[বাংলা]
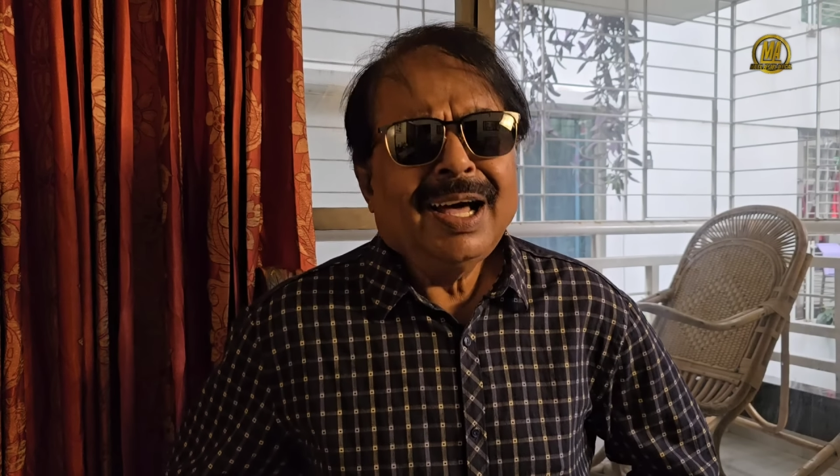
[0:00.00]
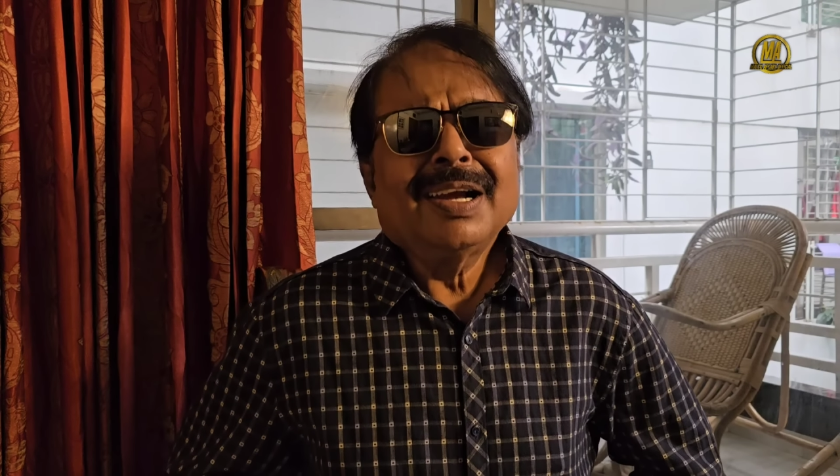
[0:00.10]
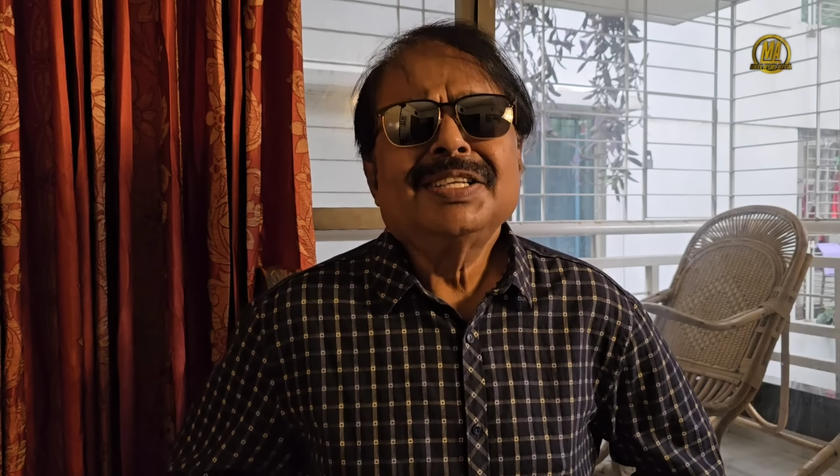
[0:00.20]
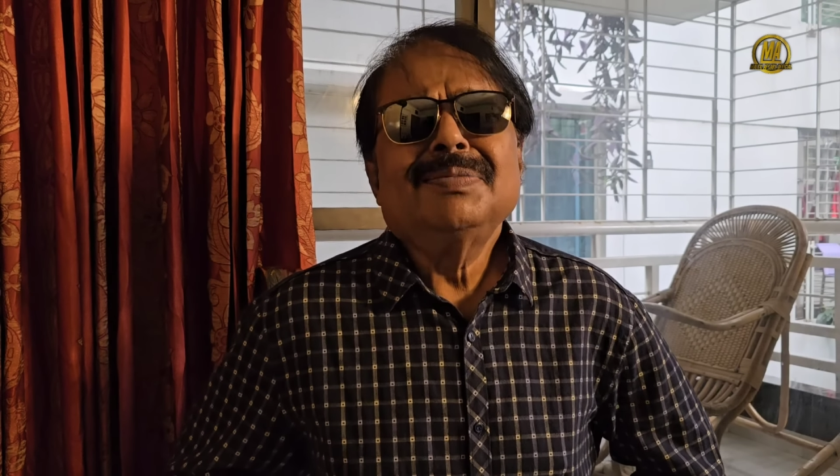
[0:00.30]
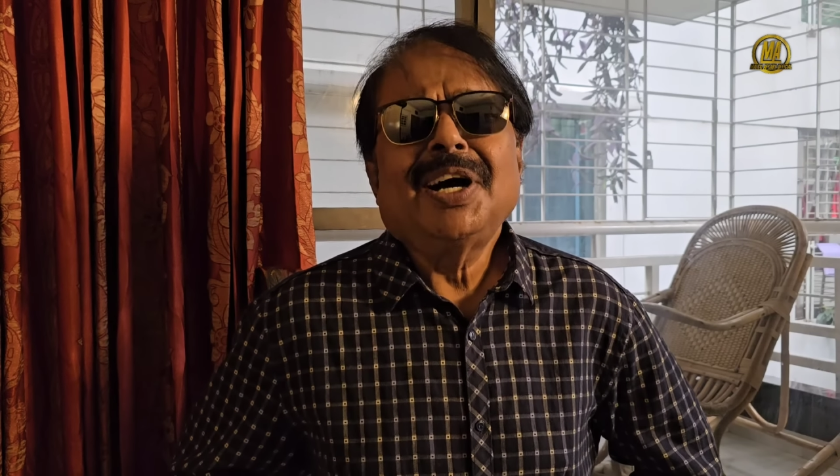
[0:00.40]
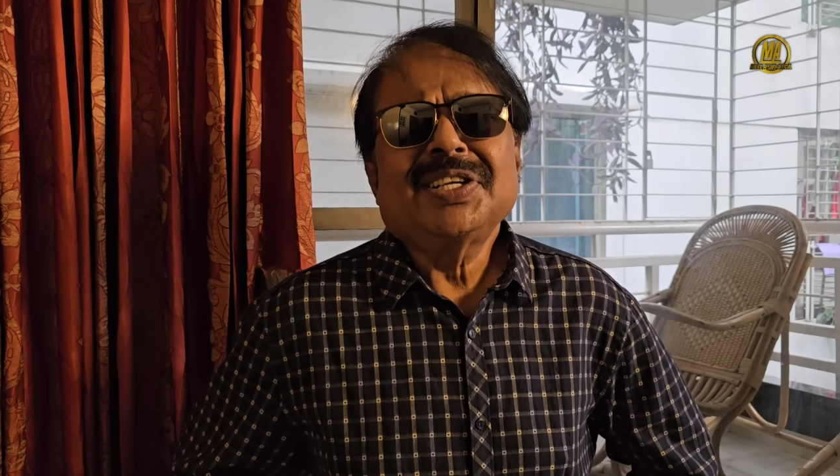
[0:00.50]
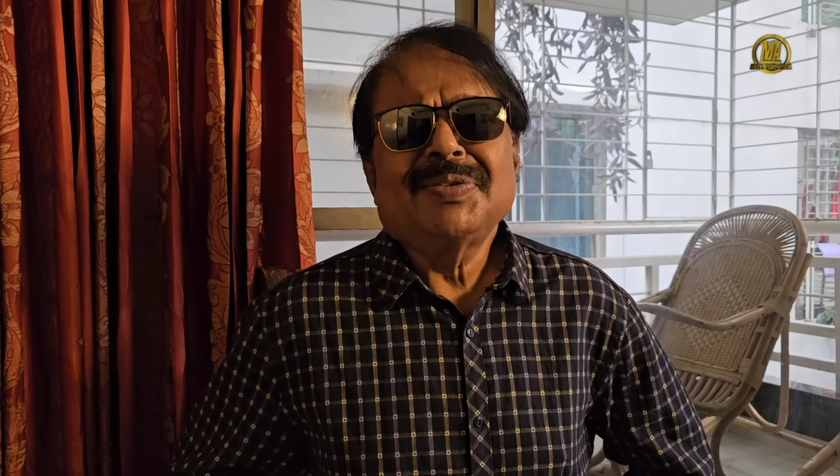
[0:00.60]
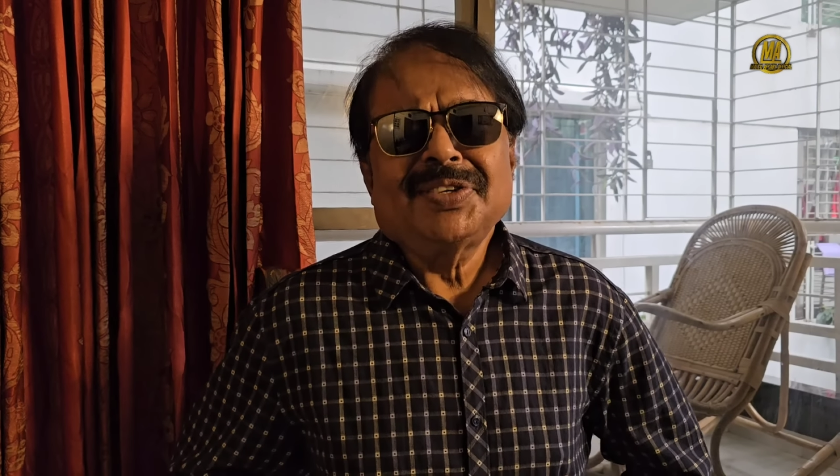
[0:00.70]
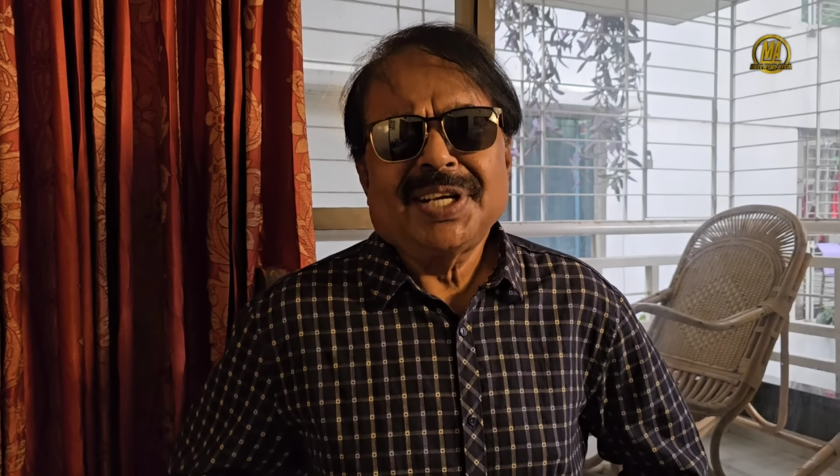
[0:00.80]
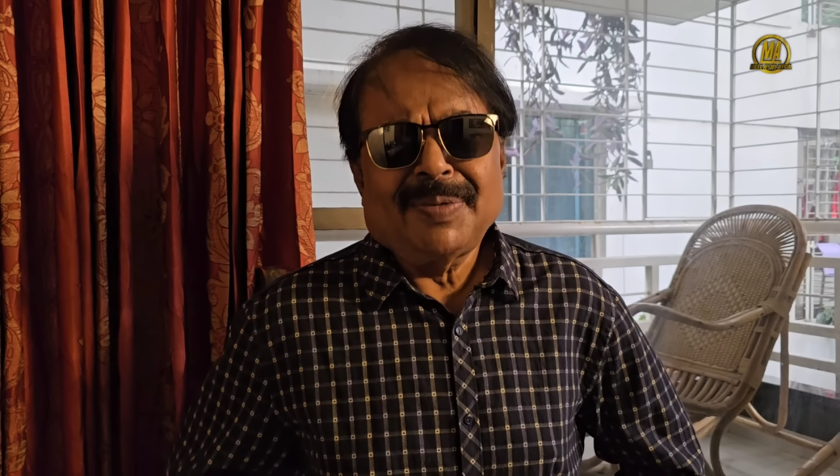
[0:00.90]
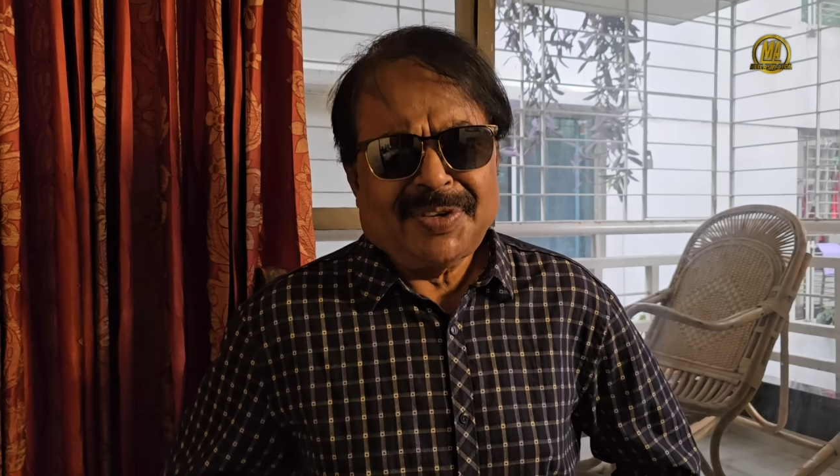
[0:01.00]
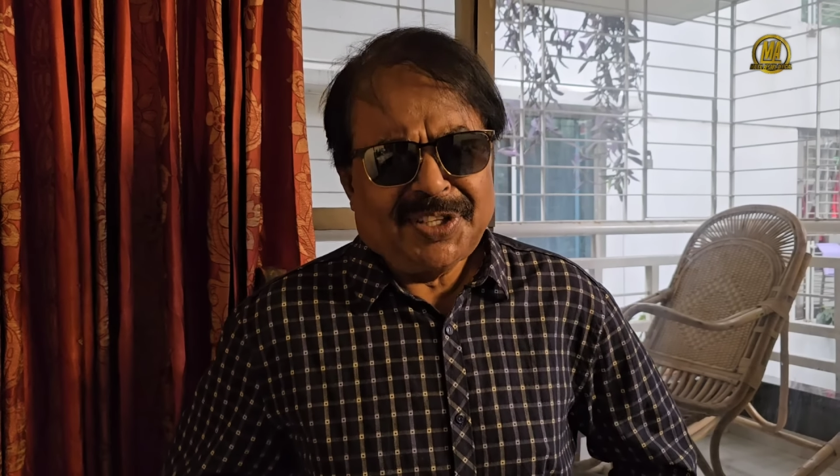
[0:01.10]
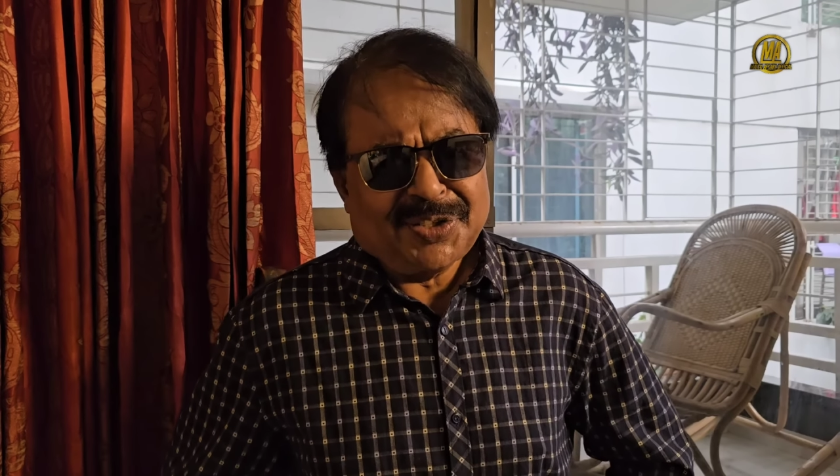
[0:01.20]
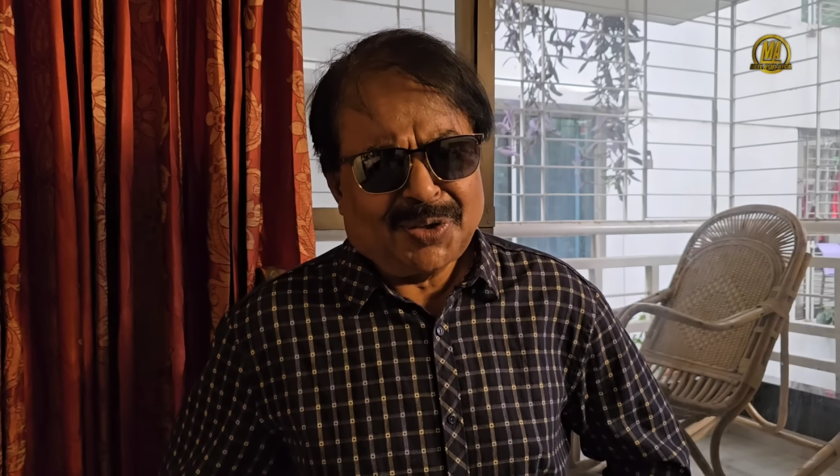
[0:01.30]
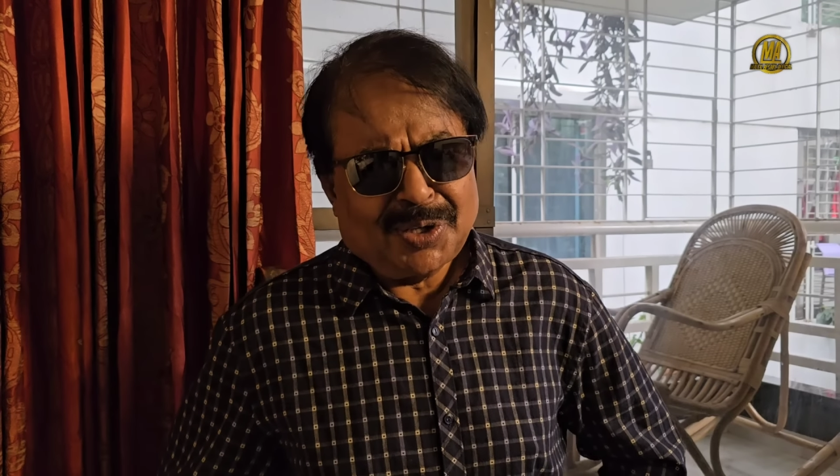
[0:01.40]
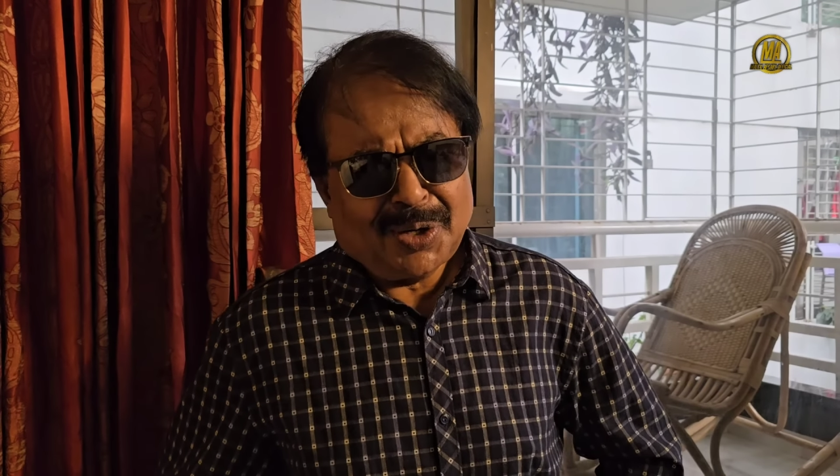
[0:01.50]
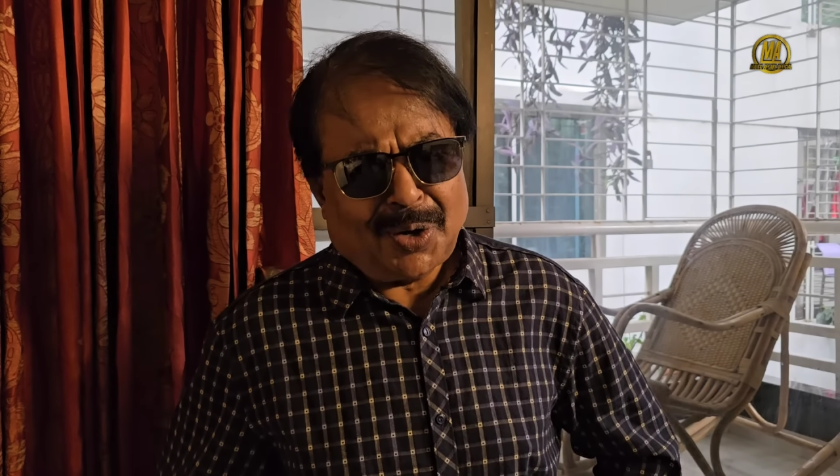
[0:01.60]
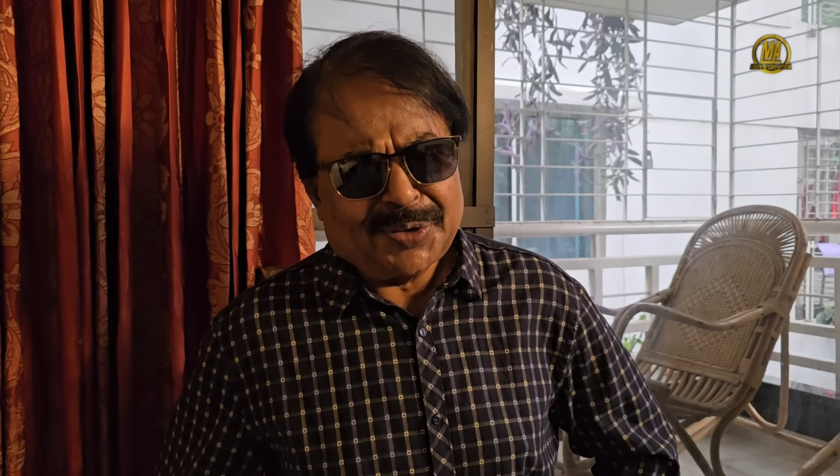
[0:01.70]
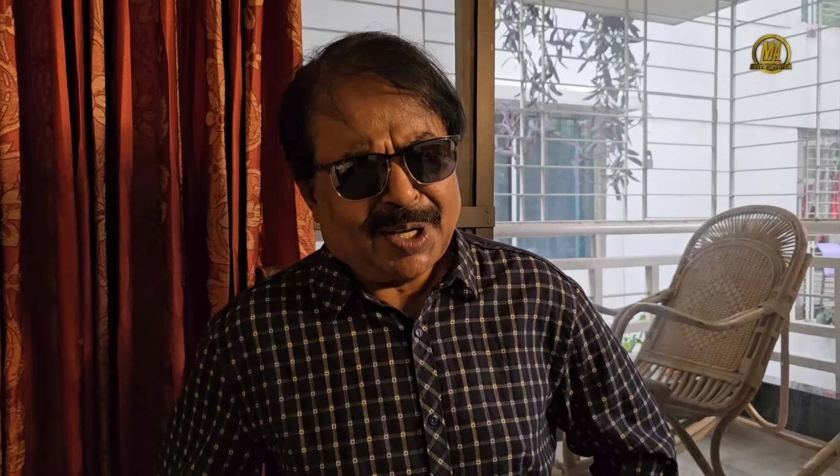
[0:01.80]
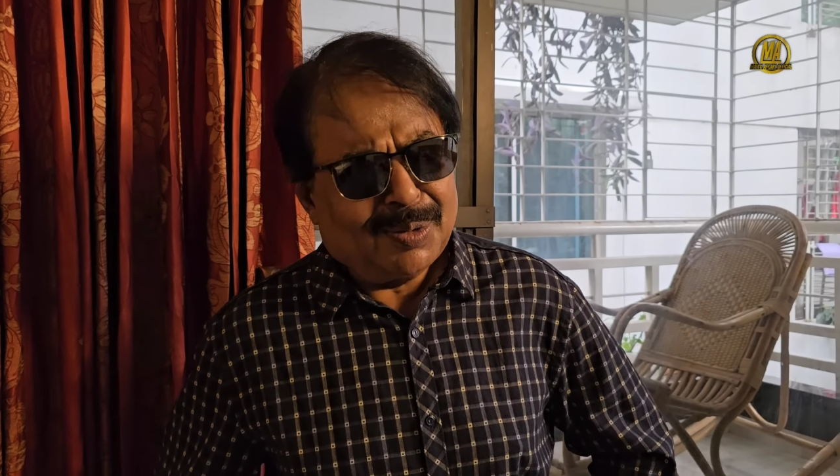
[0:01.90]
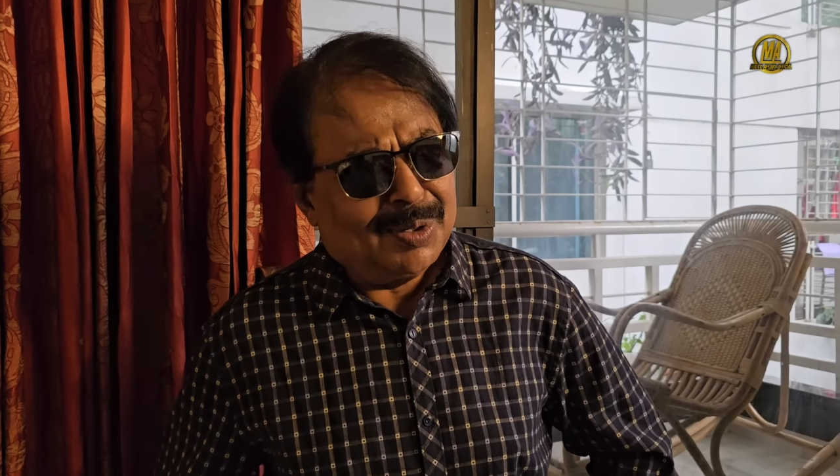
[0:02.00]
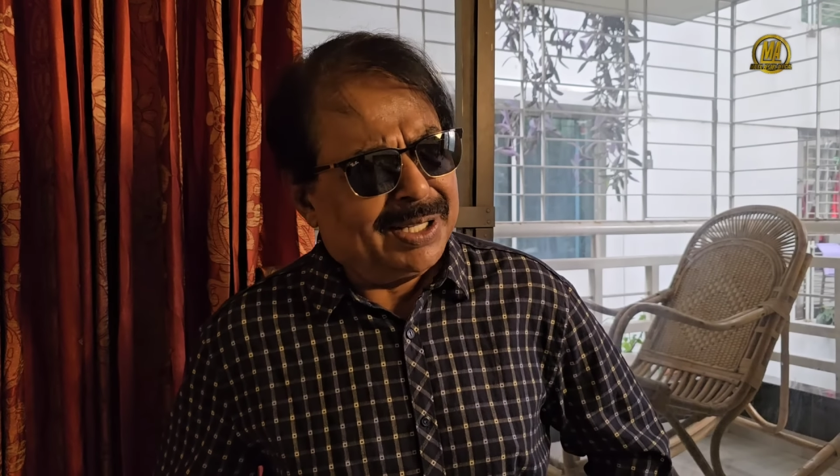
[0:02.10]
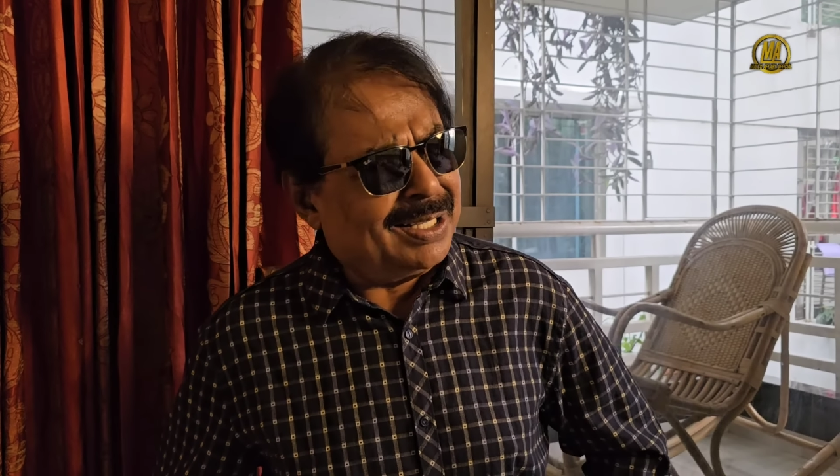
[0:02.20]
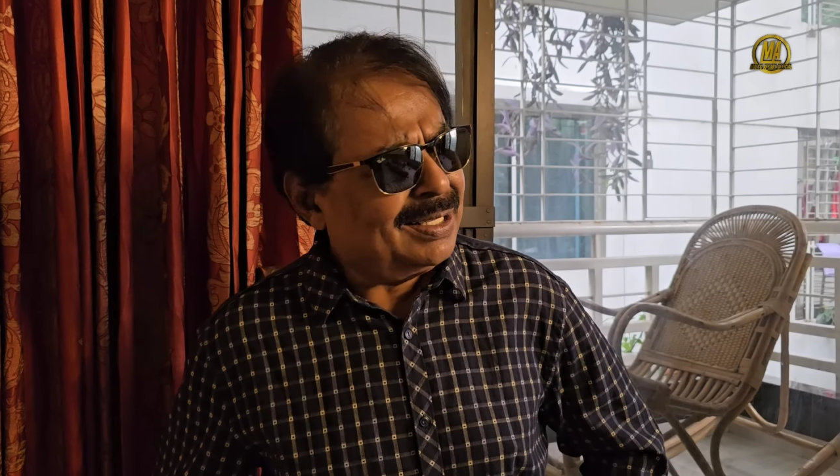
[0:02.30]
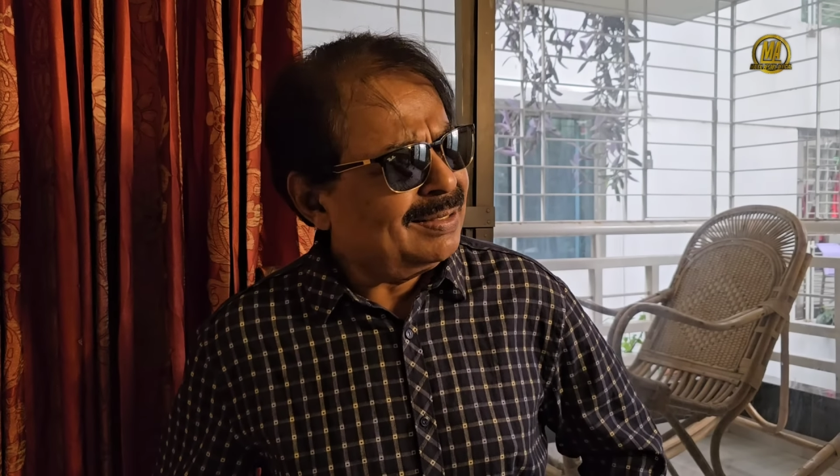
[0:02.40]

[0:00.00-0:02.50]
আর ওই যে মাঝে মাঝে আপনাদের সঙ্গে কথা বলি